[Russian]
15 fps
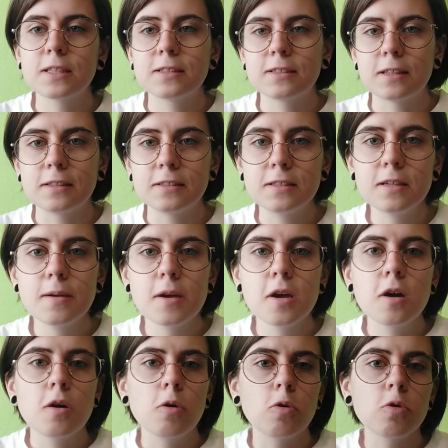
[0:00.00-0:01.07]
статьи
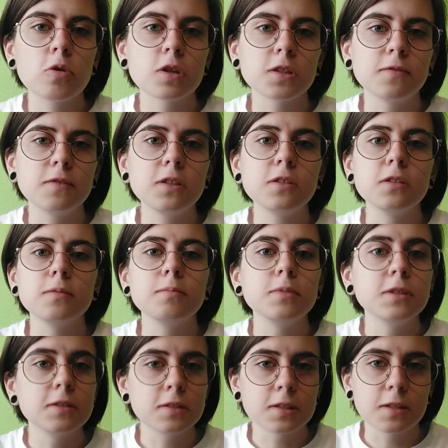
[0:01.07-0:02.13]
о развитии
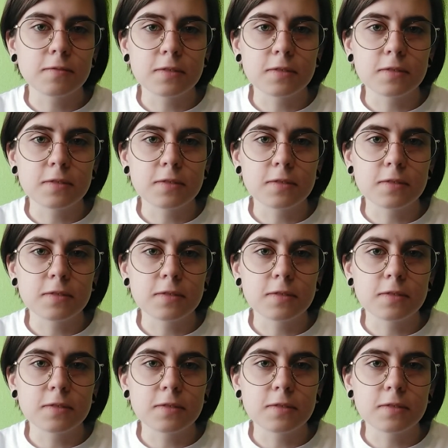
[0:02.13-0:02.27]
бизнеса